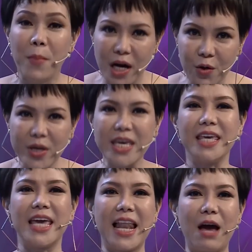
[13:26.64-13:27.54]
mời em mời quý
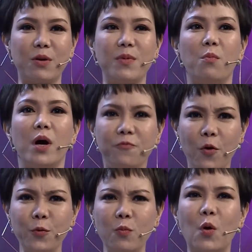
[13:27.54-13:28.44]
vị giải lao cho kết
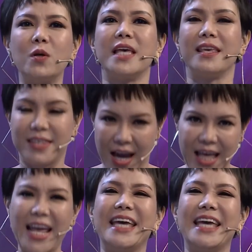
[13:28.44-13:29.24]
thúc chúng tôi sẽ trở lại